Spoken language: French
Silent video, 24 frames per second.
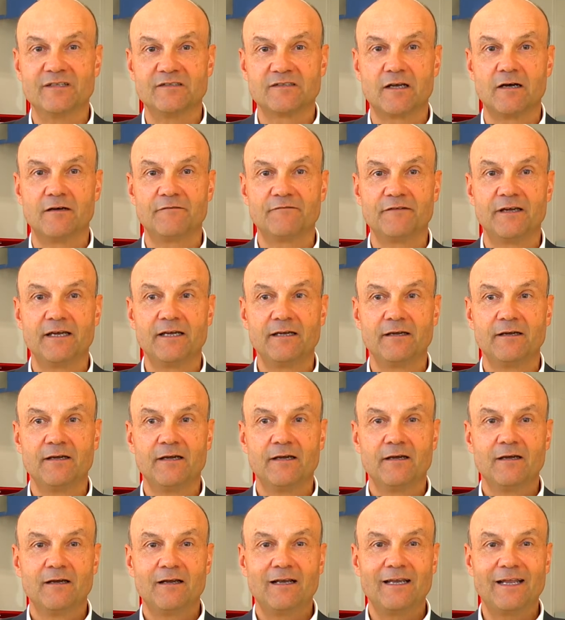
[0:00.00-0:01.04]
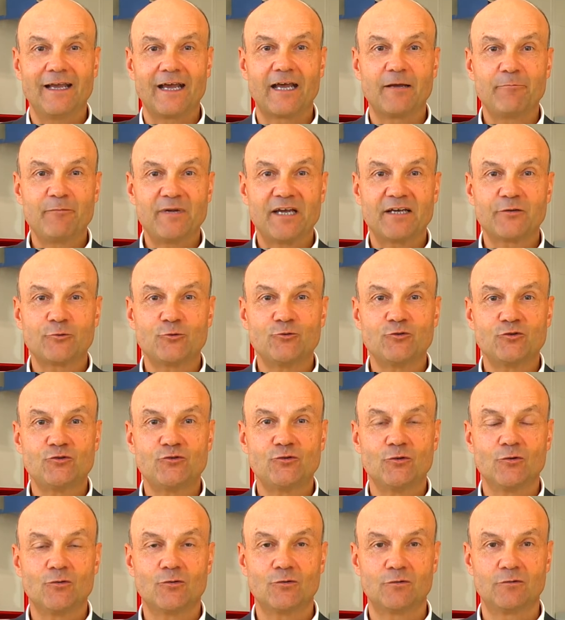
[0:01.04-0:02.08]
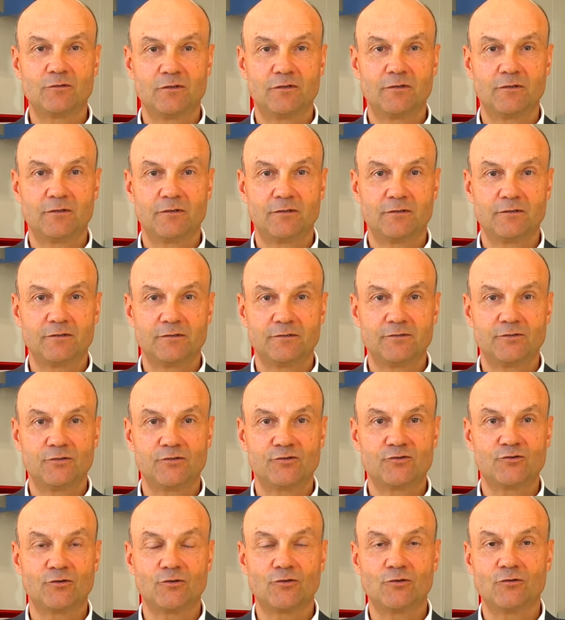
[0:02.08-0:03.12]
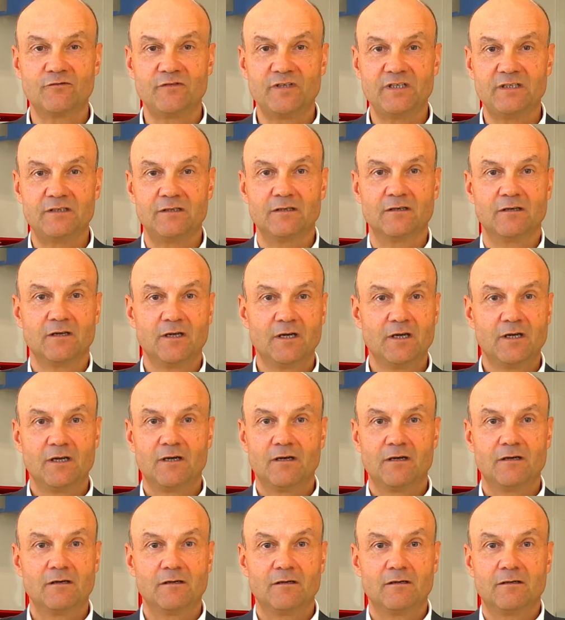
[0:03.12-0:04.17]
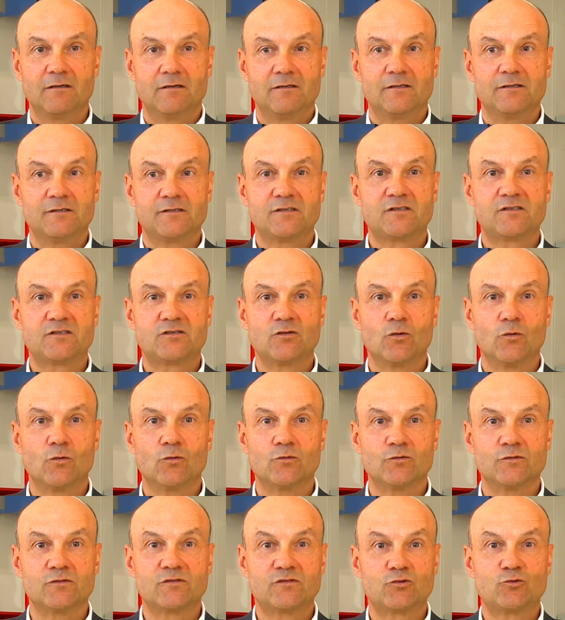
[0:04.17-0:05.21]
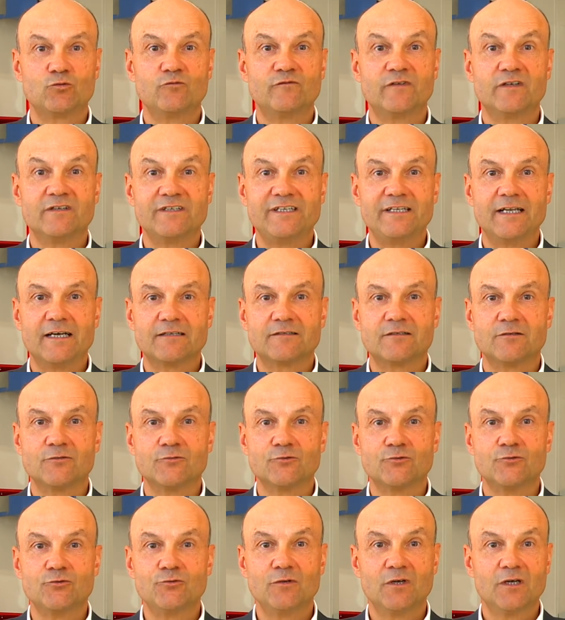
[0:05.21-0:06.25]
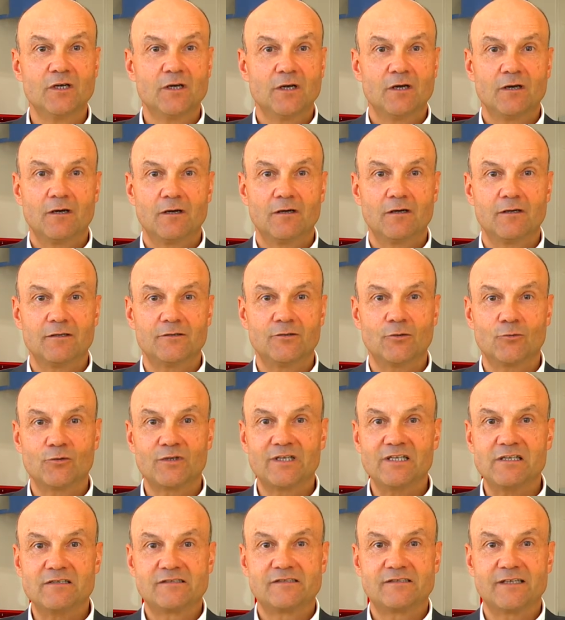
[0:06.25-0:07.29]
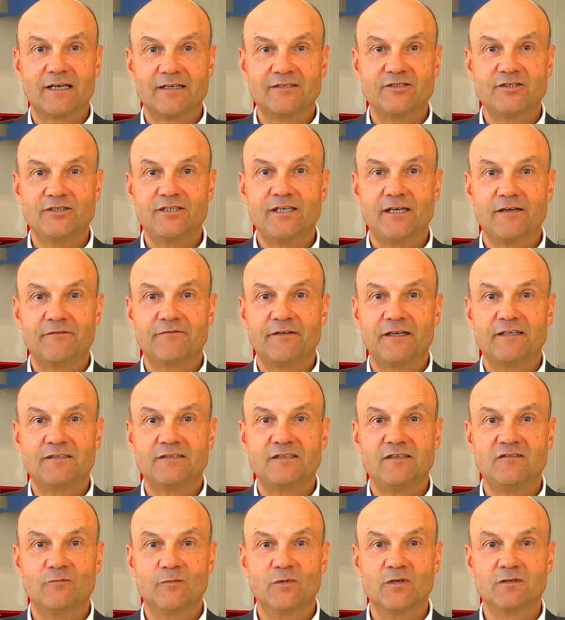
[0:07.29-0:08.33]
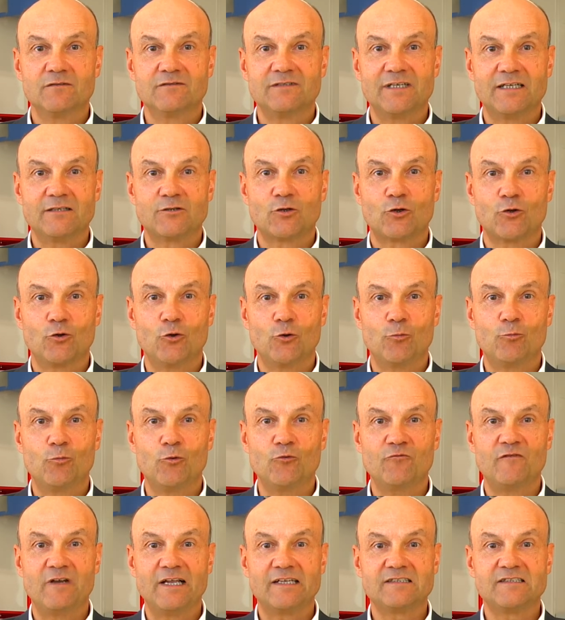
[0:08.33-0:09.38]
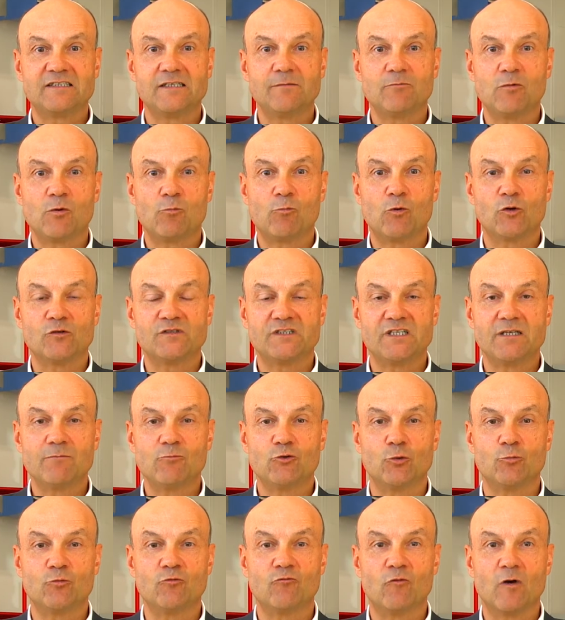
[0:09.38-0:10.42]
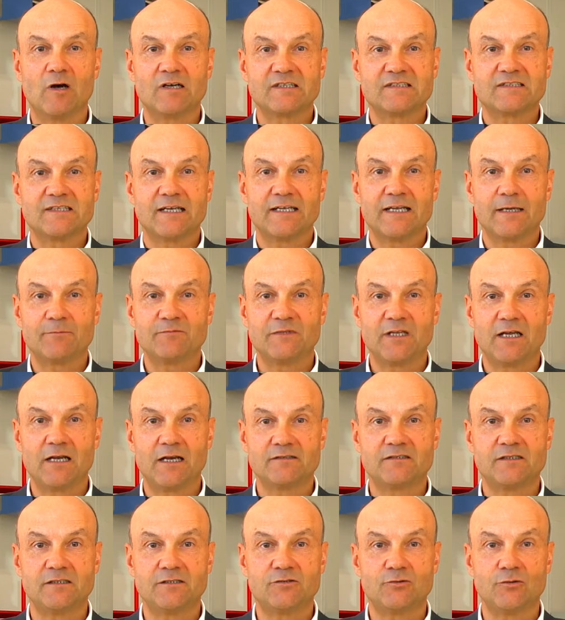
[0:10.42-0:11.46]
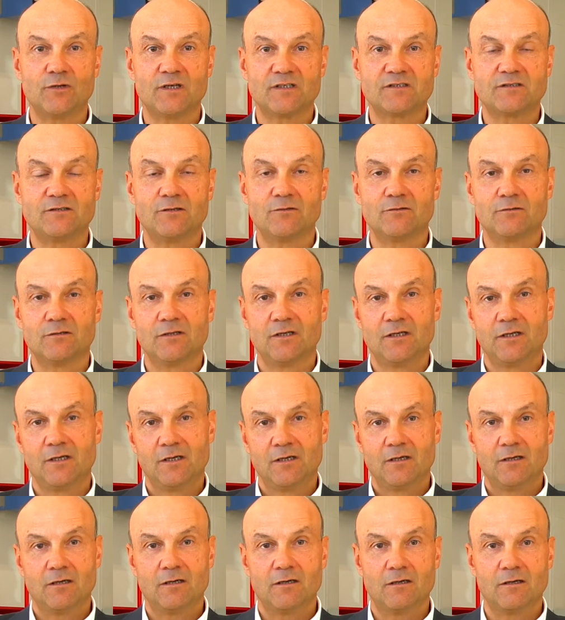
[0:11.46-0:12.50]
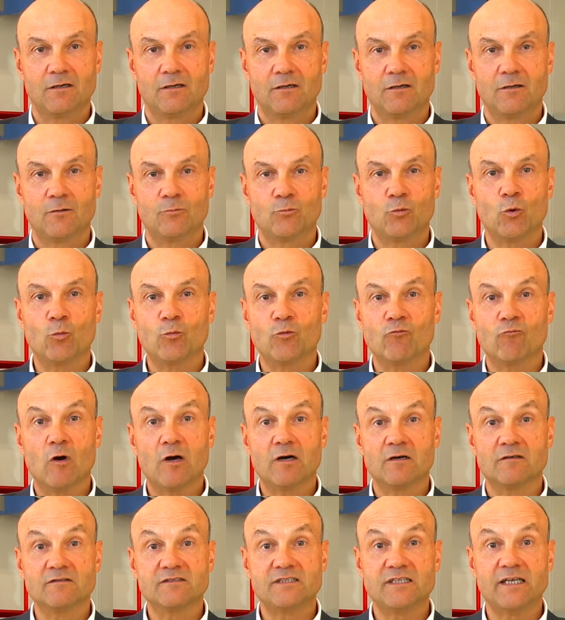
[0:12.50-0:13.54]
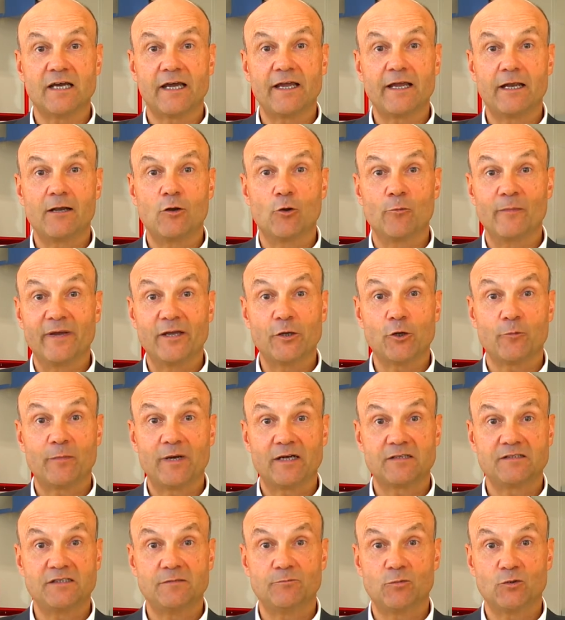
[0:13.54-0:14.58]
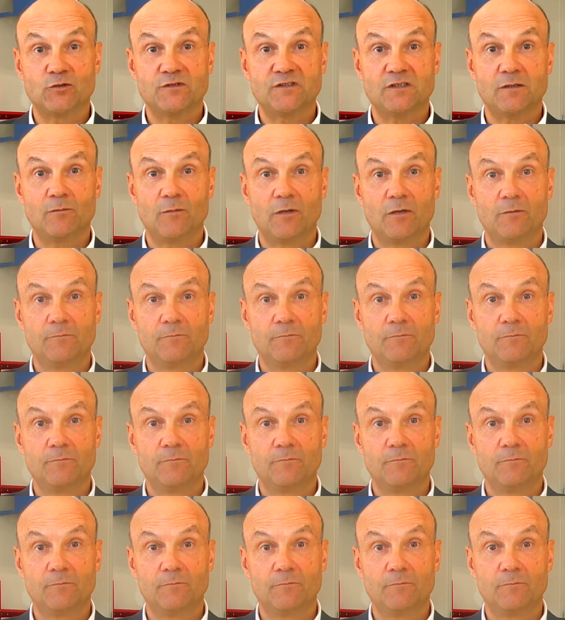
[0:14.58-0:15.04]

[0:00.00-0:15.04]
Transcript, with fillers: sera fait. Les répercussions de ce Covid sont souvent inattendues. Donc il s'agit effectivement d'être le plus flexible possible, de pouvoir s'adapter à la situation pour pouvoir en tirer le meilleur parti possible.